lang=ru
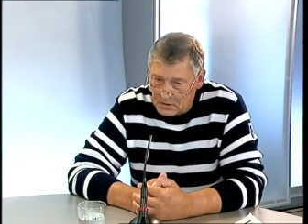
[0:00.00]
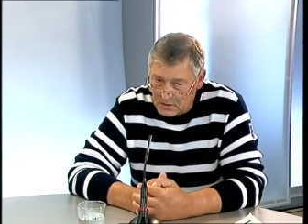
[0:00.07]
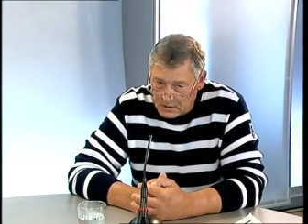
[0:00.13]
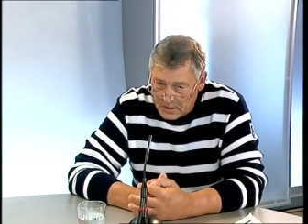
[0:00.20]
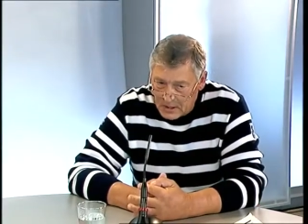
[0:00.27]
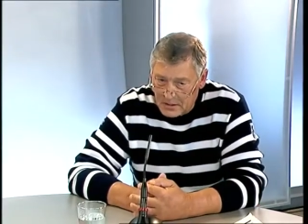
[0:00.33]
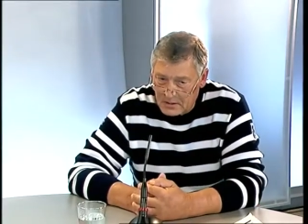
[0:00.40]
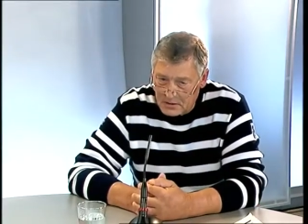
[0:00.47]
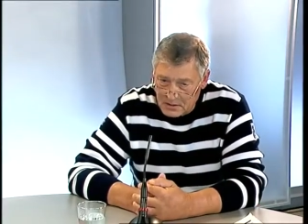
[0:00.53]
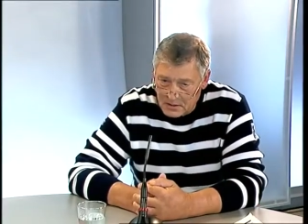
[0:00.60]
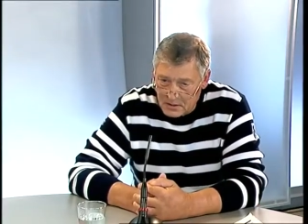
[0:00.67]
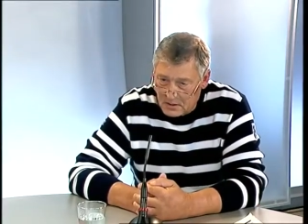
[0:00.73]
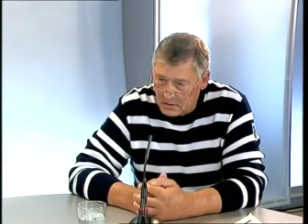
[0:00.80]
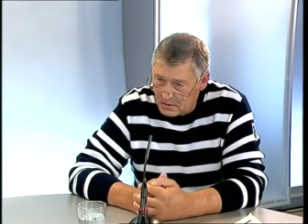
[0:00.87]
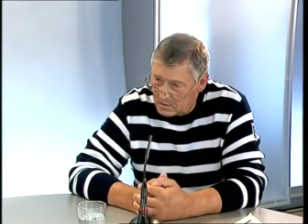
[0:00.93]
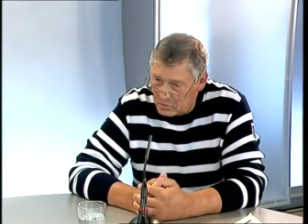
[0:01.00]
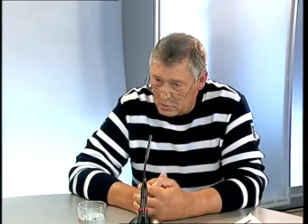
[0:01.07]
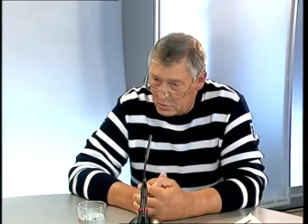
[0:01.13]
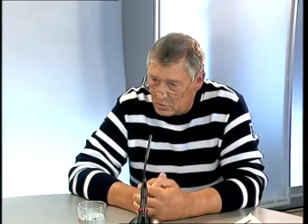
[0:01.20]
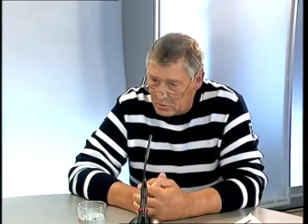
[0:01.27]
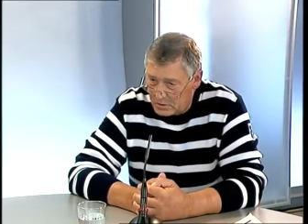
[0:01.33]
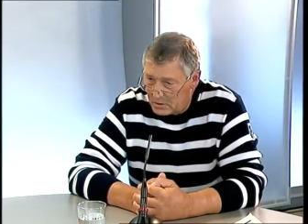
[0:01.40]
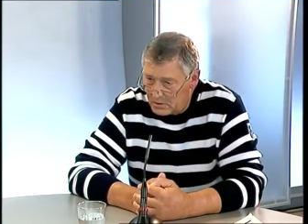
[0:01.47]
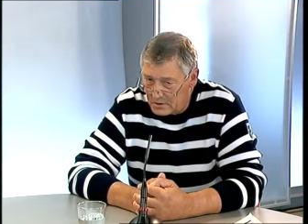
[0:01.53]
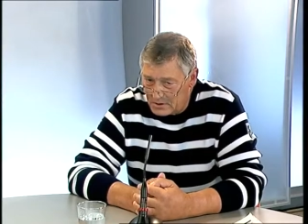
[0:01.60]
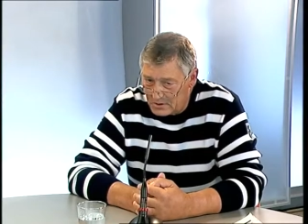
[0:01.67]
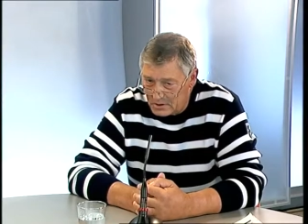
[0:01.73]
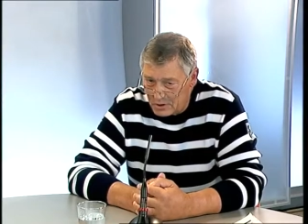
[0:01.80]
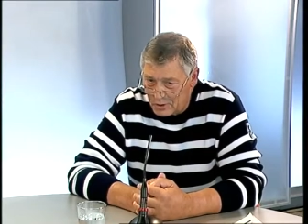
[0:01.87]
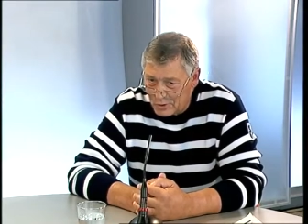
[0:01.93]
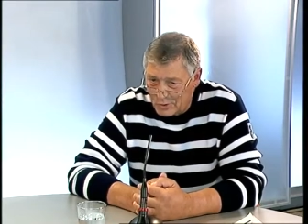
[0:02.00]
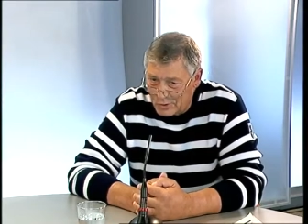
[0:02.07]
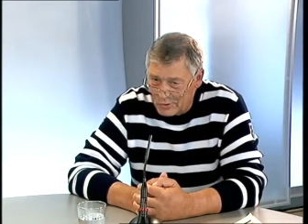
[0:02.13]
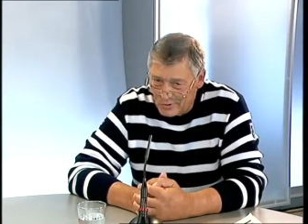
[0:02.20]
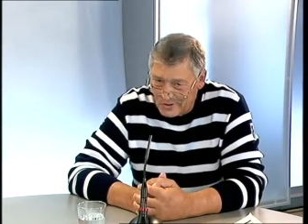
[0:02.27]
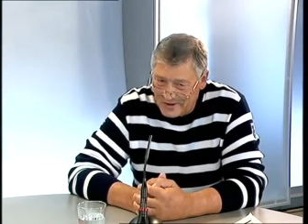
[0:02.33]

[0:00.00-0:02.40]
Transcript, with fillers: Старые закалки, но это не значит, что они